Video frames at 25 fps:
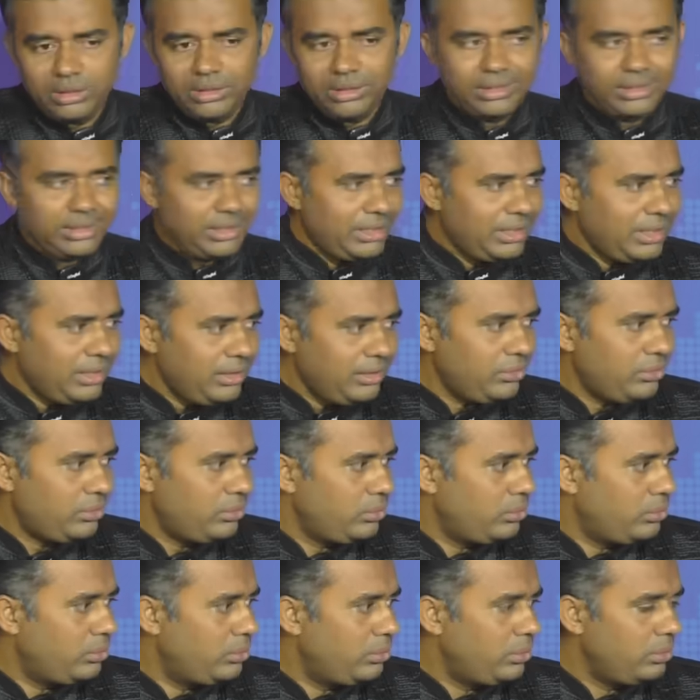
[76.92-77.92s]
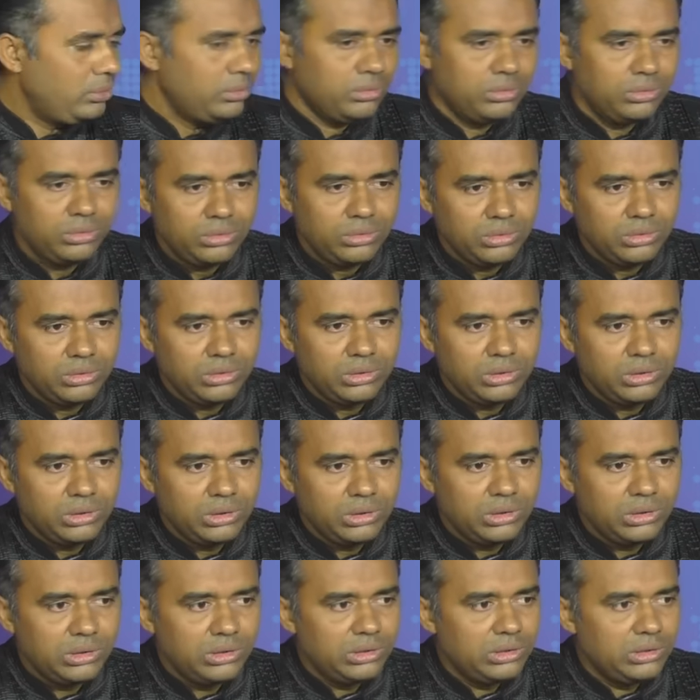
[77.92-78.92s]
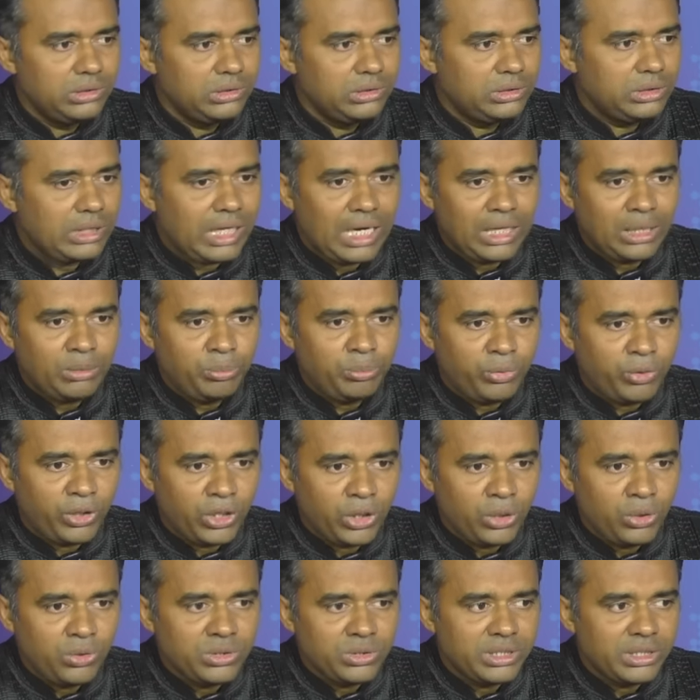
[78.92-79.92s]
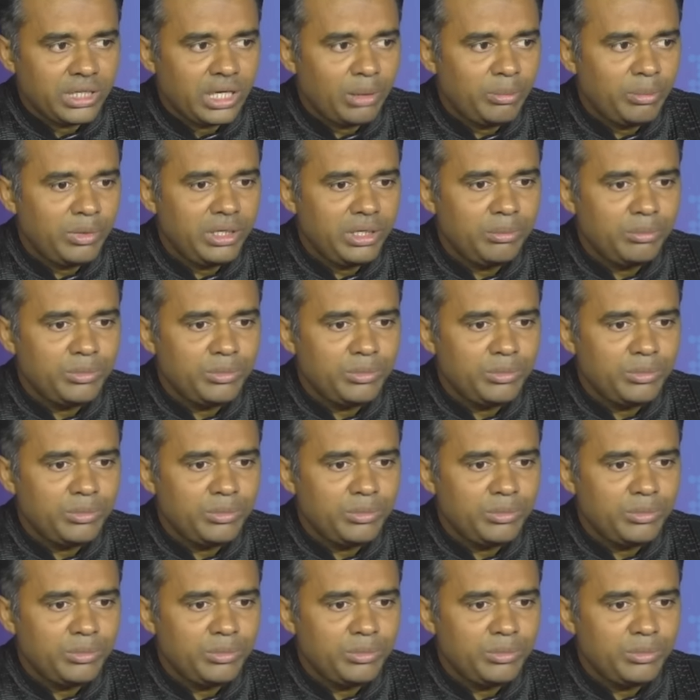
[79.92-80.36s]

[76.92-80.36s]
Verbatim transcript: কিন্তু তারপরেও যেভাবে